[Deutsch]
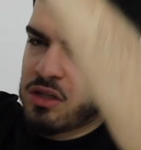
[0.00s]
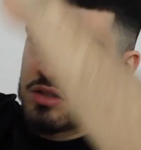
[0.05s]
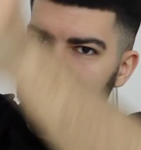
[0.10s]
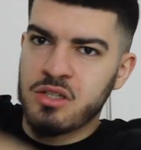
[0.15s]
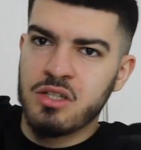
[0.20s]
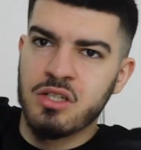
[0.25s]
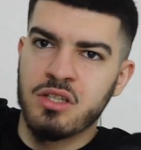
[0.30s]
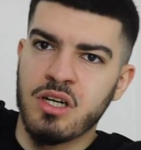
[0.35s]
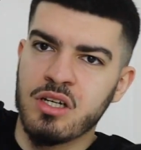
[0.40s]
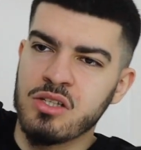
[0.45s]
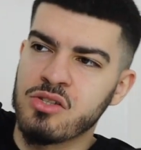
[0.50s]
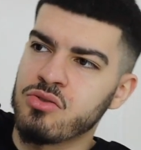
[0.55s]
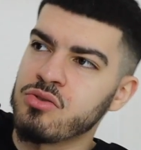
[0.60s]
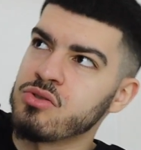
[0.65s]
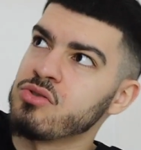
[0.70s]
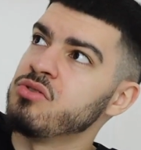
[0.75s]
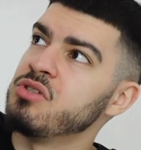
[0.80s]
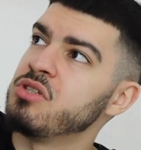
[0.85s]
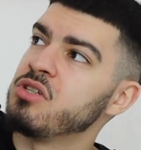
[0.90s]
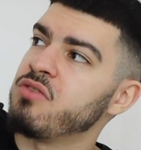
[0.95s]
das eigentlich dazu.
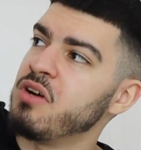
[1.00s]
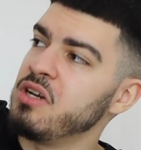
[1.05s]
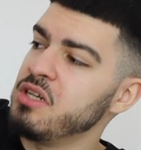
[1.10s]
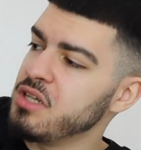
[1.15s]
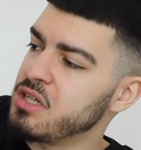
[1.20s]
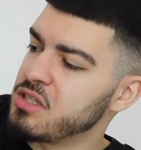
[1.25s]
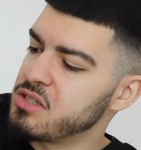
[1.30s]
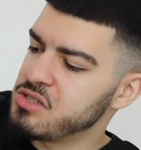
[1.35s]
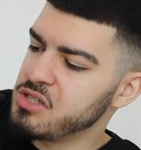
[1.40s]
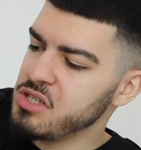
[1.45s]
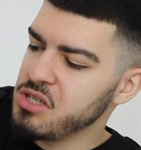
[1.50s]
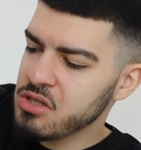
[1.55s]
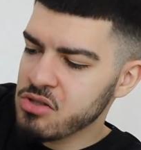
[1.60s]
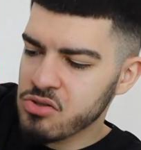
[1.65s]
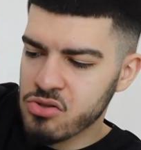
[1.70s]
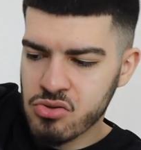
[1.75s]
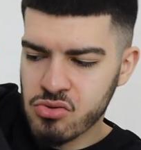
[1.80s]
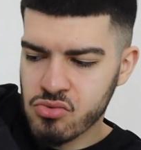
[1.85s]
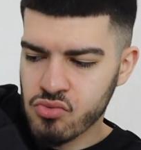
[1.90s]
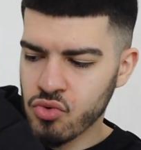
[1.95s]
Also die Quali an sich
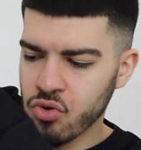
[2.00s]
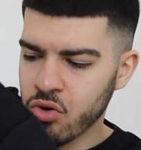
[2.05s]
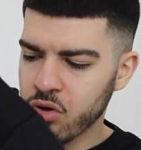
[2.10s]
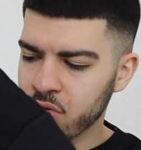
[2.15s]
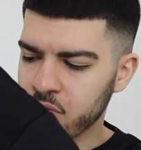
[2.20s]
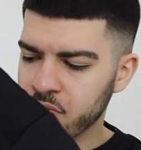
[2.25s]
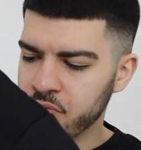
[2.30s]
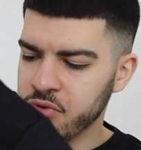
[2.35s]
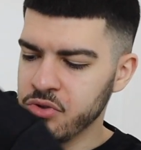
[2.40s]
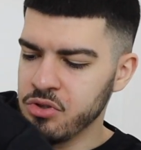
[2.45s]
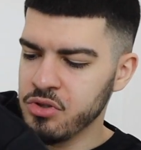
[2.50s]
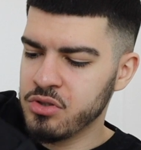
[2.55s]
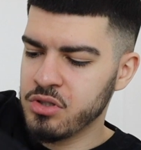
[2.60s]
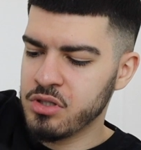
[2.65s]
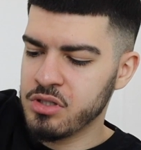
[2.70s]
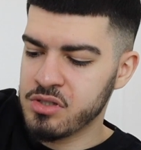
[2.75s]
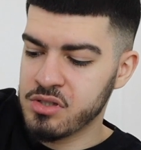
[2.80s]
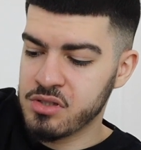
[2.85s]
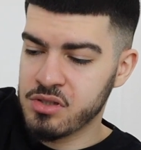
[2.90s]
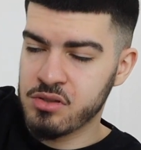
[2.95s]
ist in Ordnung, finde ich.
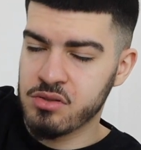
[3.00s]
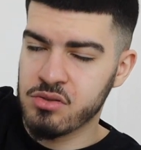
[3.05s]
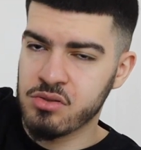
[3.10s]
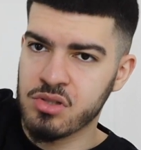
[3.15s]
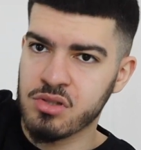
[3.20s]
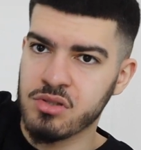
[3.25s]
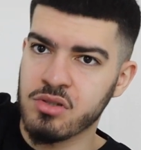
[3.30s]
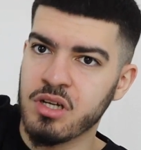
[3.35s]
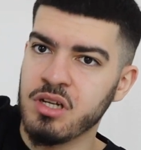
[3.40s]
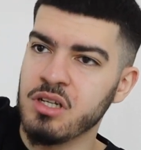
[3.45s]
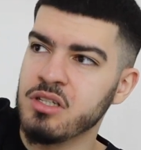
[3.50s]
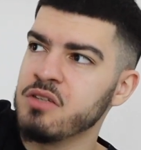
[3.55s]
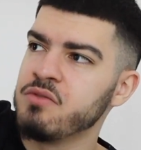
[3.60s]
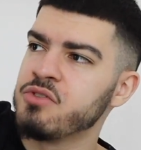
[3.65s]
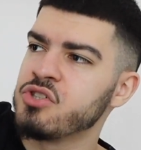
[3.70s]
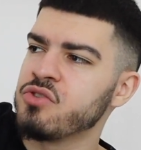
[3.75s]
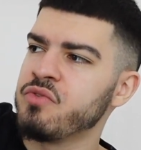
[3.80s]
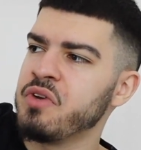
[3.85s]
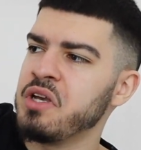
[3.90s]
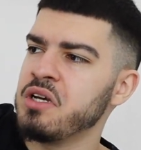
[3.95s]
Der ist relativ
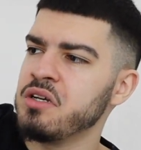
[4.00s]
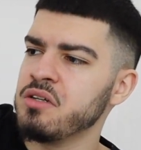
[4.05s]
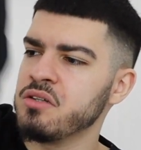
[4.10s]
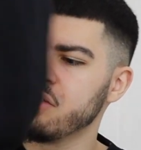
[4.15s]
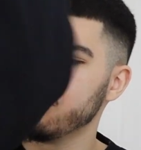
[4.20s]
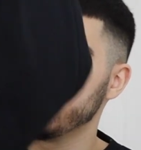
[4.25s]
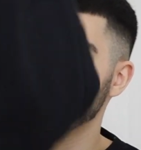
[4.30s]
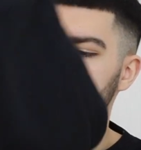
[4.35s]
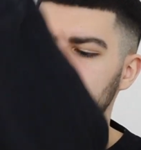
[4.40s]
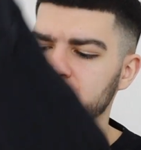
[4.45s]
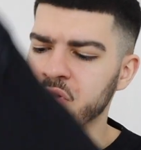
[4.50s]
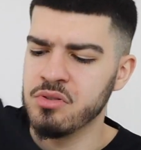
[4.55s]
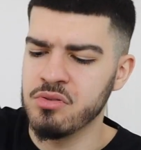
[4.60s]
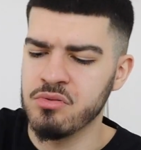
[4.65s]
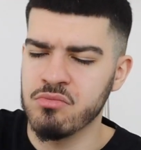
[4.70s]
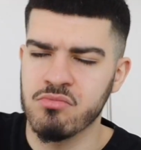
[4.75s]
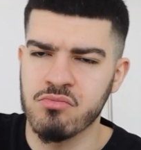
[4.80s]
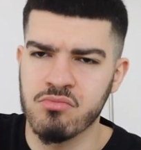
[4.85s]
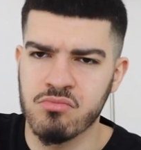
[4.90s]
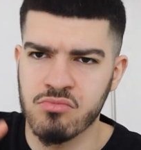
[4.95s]
schwer. Ich bin
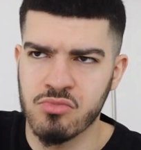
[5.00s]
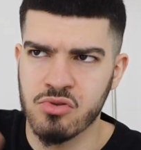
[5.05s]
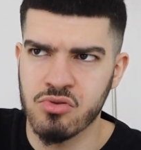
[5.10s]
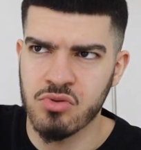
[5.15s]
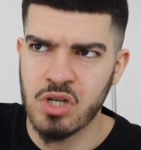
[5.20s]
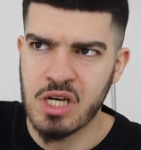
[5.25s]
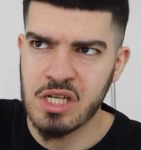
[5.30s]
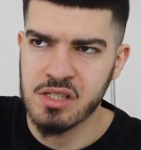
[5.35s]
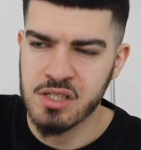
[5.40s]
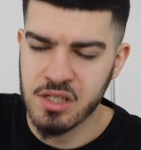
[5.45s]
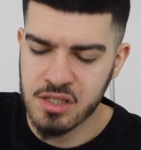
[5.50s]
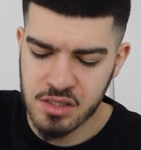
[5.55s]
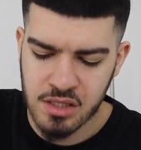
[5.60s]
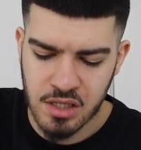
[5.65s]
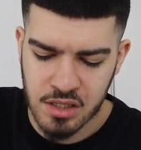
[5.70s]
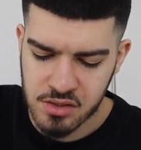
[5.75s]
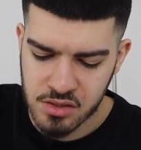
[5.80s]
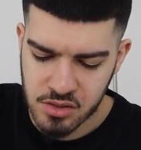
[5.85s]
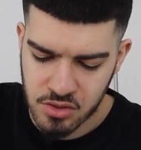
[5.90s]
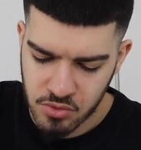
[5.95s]
so
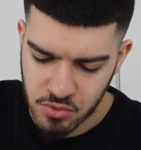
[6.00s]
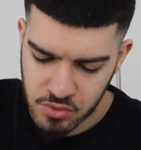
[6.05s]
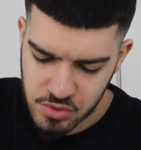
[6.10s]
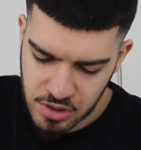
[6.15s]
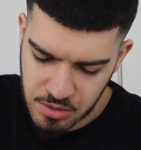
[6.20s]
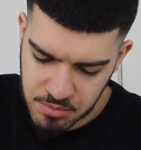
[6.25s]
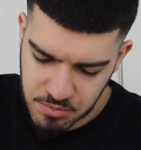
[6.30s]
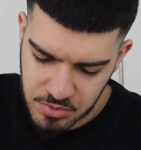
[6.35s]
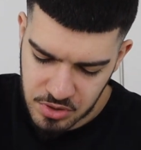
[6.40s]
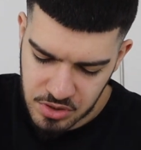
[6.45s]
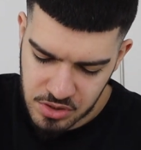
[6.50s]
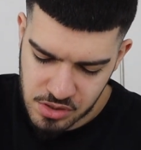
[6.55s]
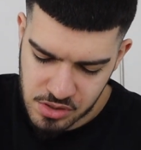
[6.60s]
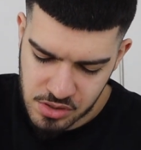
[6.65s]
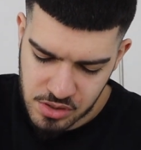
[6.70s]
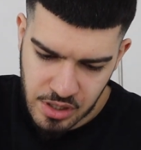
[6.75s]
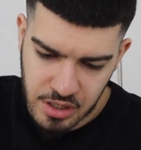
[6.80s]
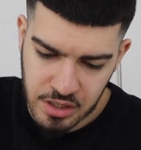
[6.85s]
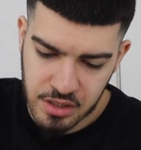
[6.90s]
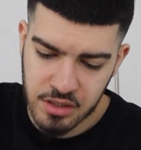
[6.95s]
1,86 groß, habe mir
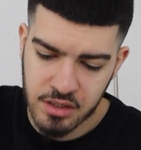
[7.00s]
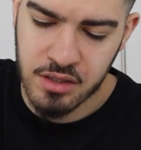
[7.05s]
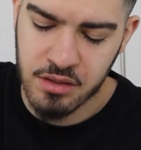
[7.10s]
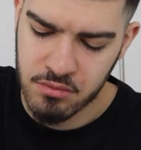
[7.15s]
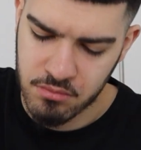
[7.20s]
hier eine